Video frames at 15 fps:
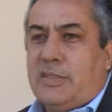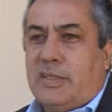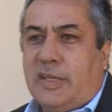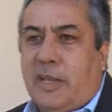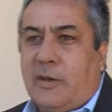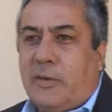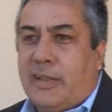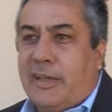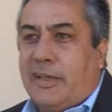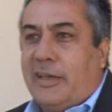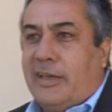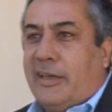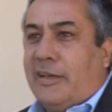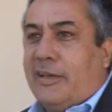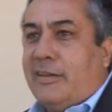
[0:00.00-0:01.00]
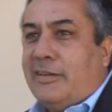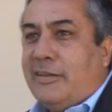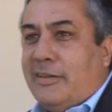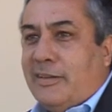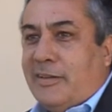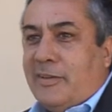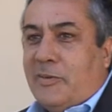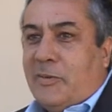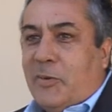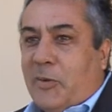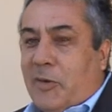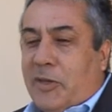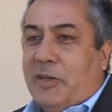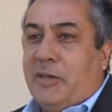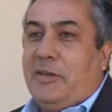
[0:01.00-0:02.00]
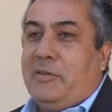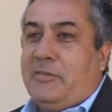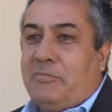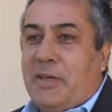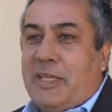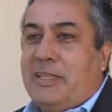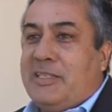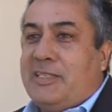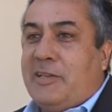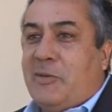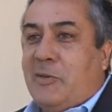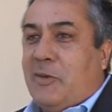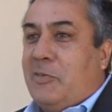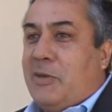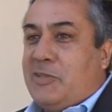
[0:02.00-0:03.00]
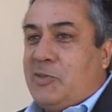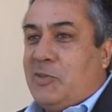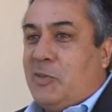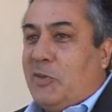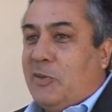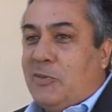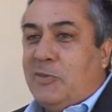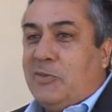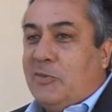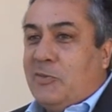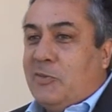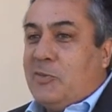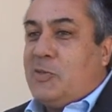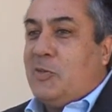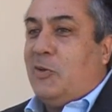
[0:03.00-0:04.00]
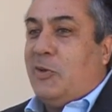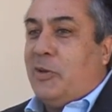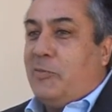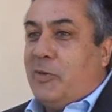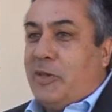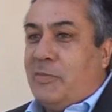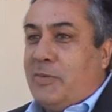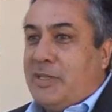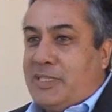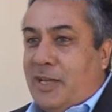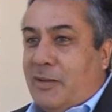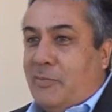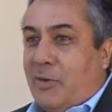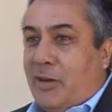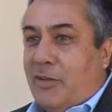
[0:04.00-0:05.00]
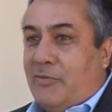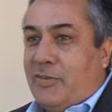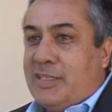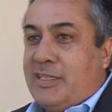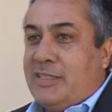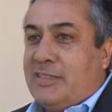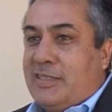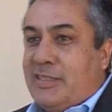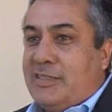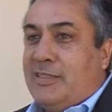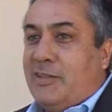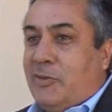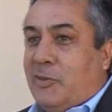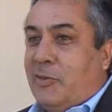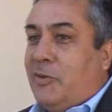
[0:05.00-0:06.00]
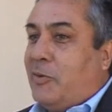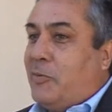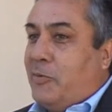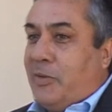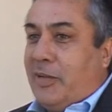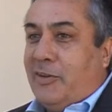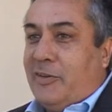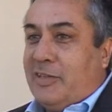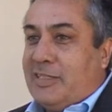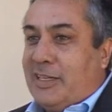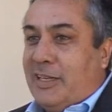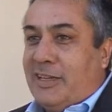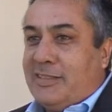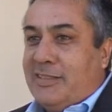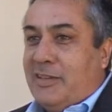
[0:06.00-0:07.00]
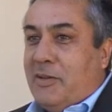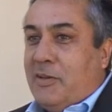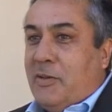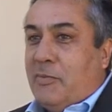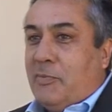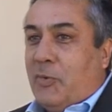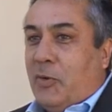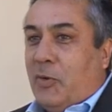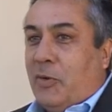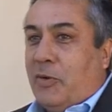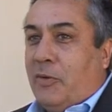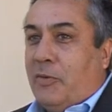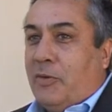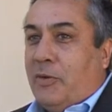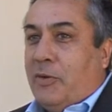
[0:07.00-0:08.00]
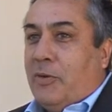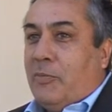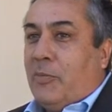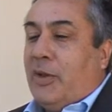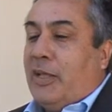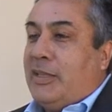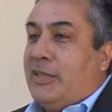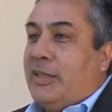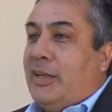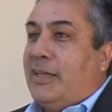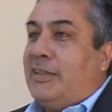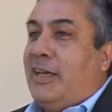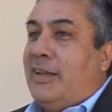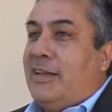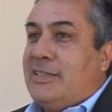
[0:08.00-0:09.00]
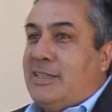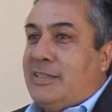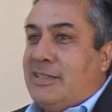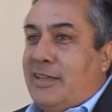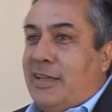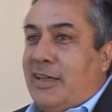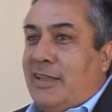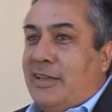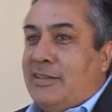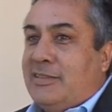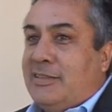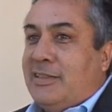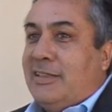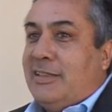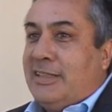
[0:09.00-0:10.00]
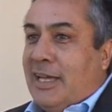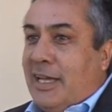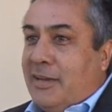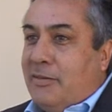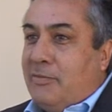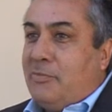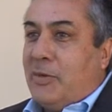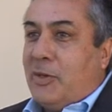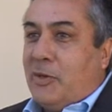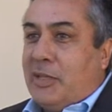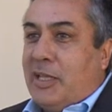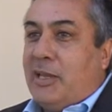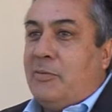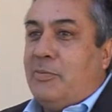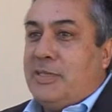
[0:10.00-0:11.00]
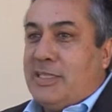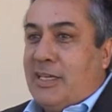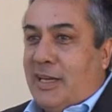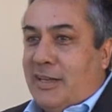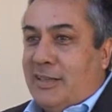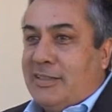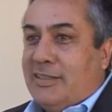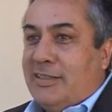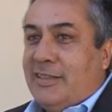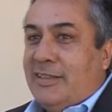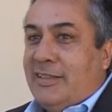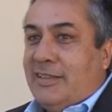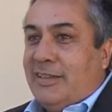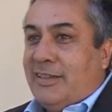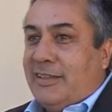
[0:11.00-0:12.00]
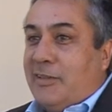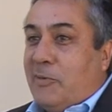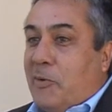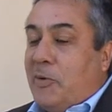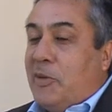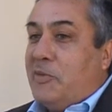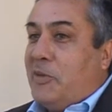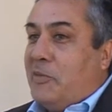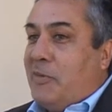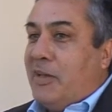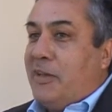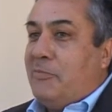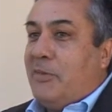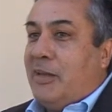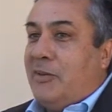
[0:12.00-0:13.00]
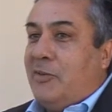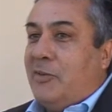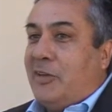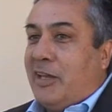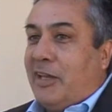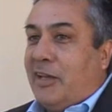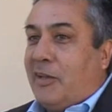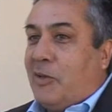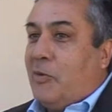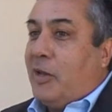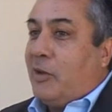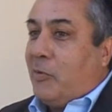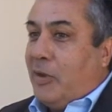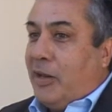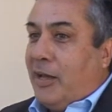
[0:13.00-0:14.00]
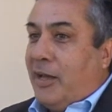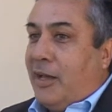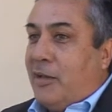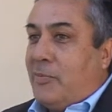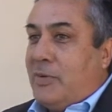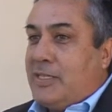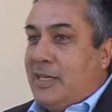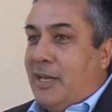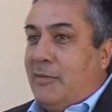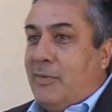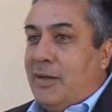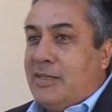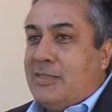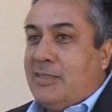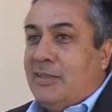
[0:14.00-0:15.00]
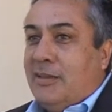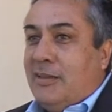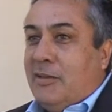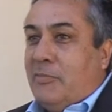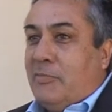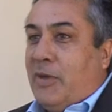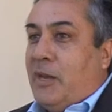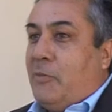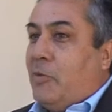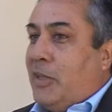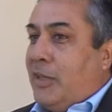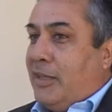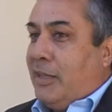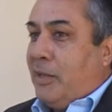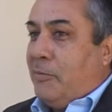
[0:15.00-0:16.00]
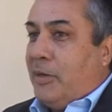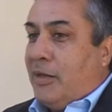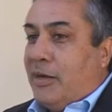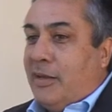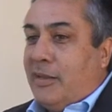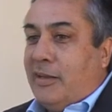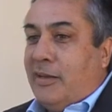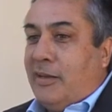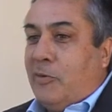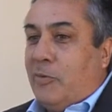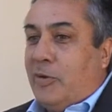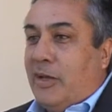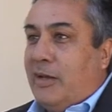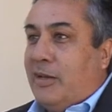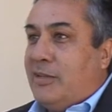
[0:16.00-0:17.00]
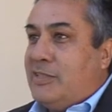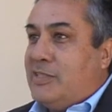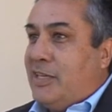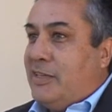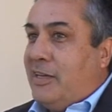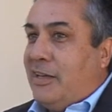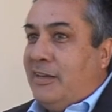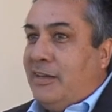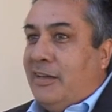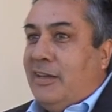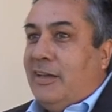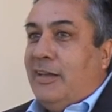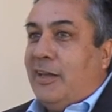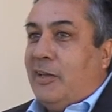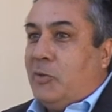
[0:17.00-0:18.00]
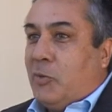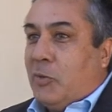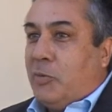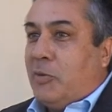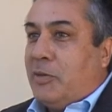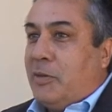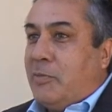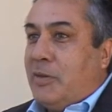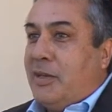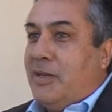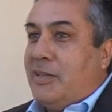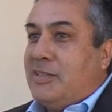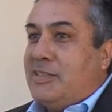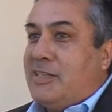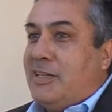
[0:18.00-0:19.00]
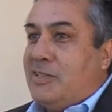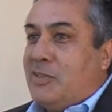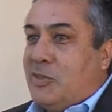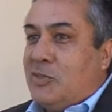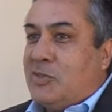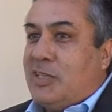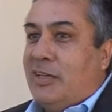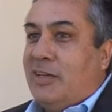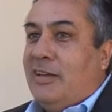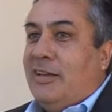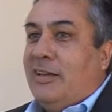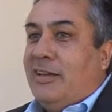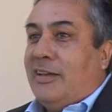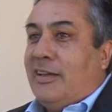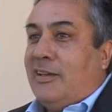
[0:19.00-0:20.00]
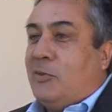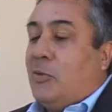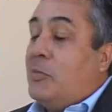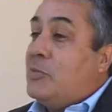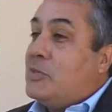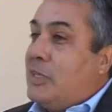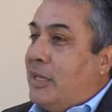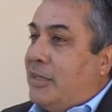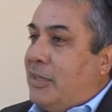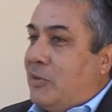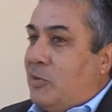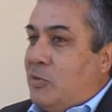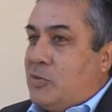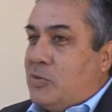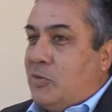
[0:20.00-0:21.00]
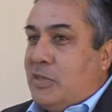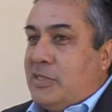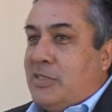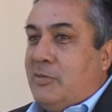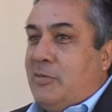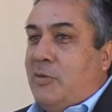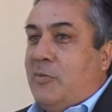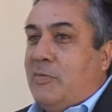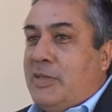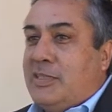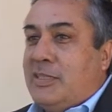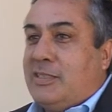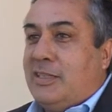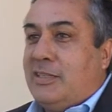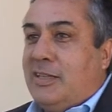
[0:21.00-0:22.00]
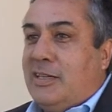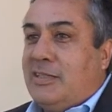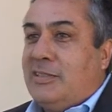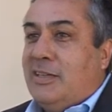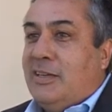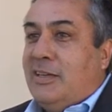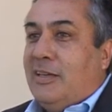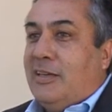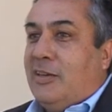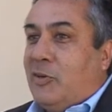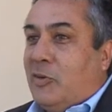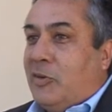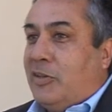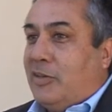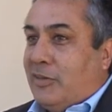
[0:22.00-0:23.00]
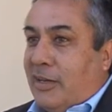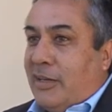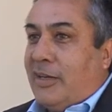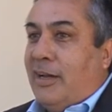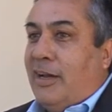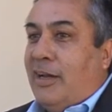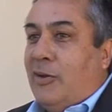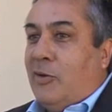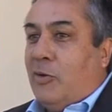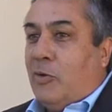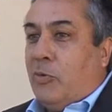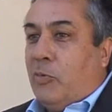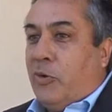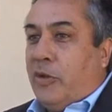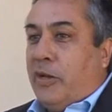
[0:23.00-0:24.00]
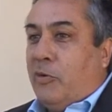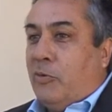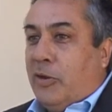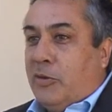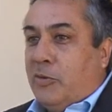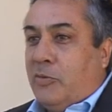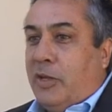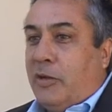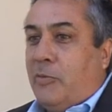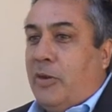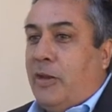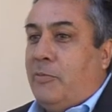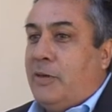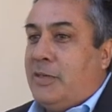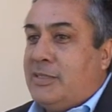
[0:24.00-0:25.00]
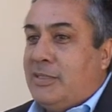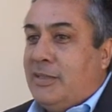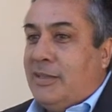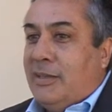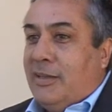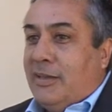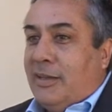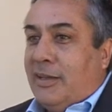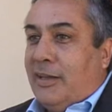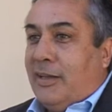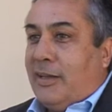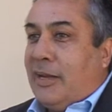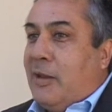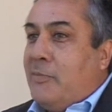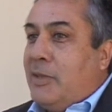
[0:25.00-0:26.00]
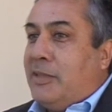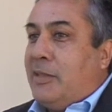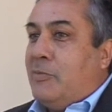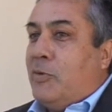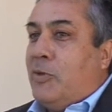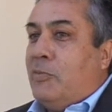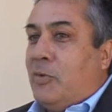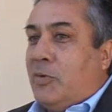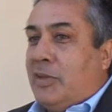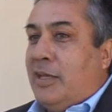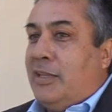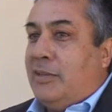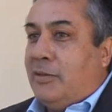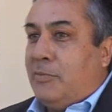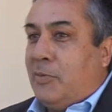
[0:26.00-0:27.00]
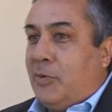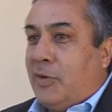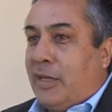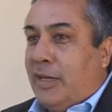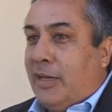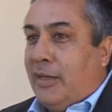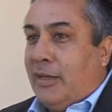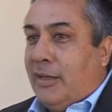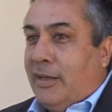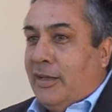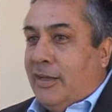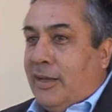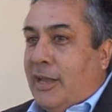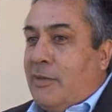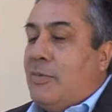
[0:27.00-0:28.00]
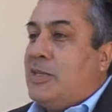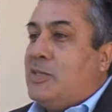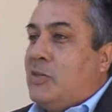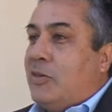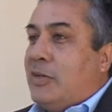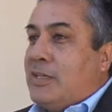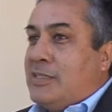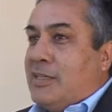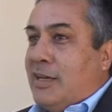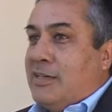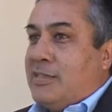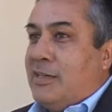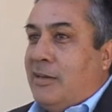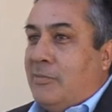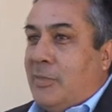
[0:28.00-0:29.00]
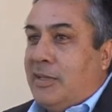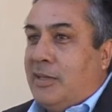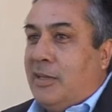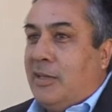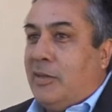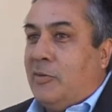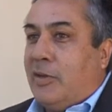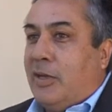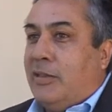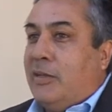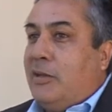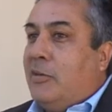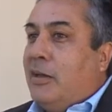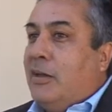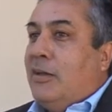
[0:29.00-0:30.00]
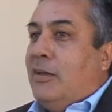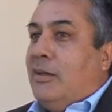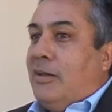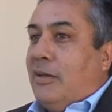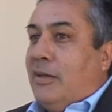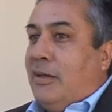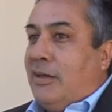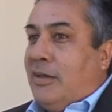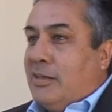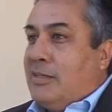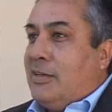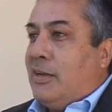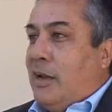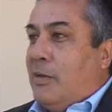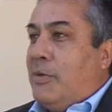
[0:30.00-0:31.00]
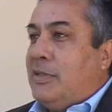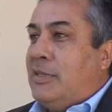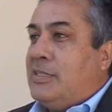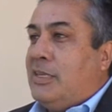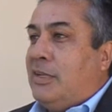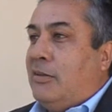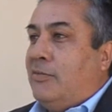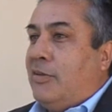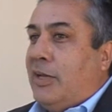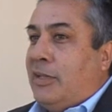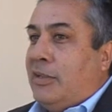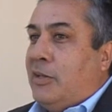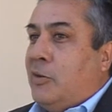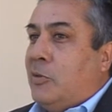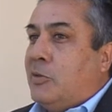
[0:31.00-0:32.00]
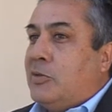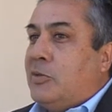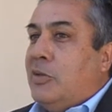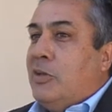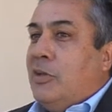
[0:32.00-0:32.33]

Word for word: Sí, la verdad que hoy, 25 de mayo, no solo es muy especial por la fecha en sí, sino, como bien lo decías, por, por atender a estas necesidades tan, pero tan especiales. Estamos hablando ni más ni menos que, una escuela especial más. Venimos del día viernes de inaugurar en Chañar, estuvimos también en Cenillosa, estuvimos en Andacoyo hace unos meses atrás y hoy acá en Loncopó inaugurando una escuela más. Eh, realmente es muy importante porque la inversión que se hace en materia educativa eh, es realmente significativa.